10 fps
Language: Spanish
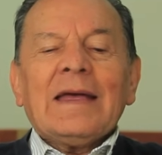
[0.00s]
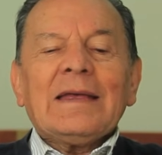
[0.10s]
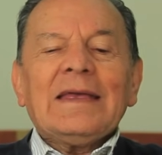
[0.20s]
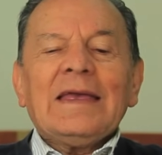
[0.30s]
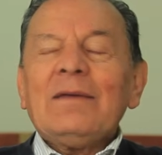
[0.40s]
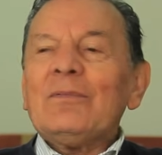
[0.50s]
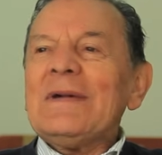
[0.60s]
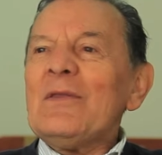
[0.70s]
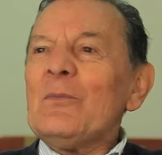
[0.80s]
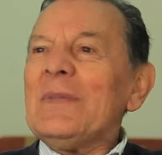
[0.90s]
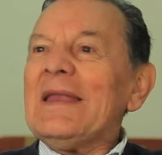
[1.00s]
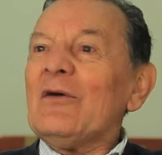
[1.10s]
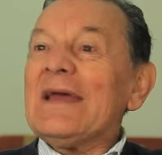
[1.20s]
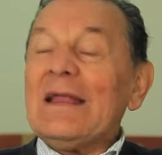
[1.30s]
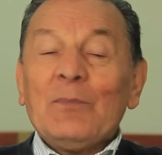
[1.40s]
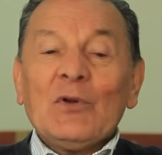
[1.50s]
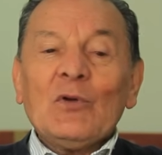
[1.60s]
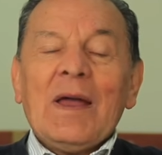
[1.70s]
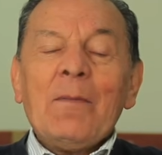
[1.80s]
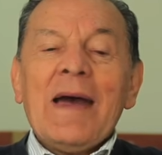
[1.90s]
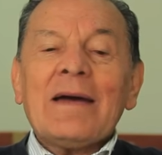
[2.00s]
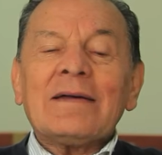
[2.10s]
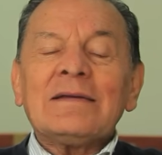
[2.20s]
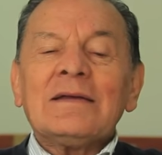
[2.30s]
Y bueno, pero en el programa